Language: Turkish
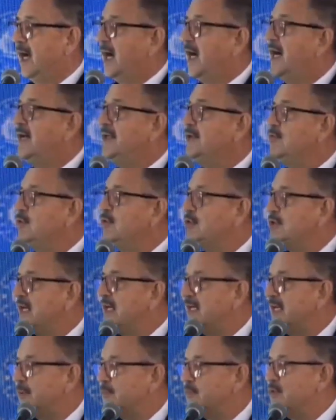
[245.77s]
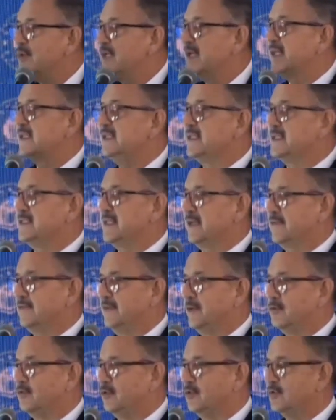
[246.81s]
Aynı ülkeler bunlara destek
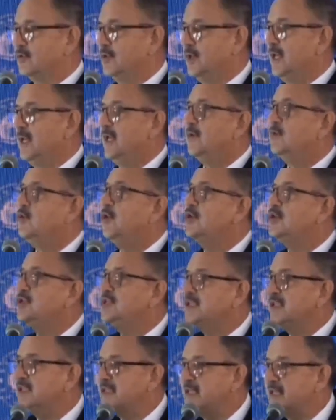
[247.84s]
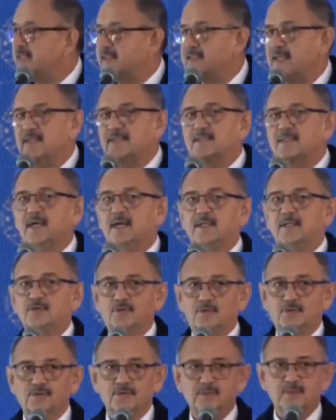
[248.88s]
veriyor. Lojistik destek
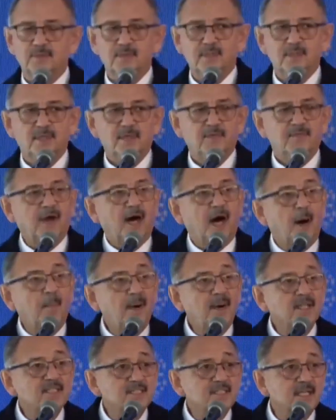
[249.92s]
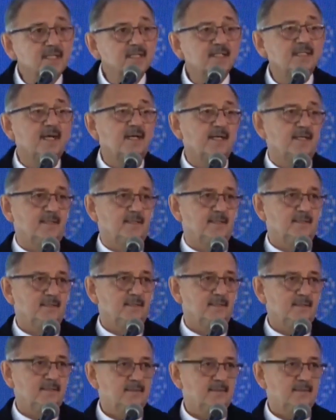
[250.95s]
sağlıyor. Ve amaçları da aynı.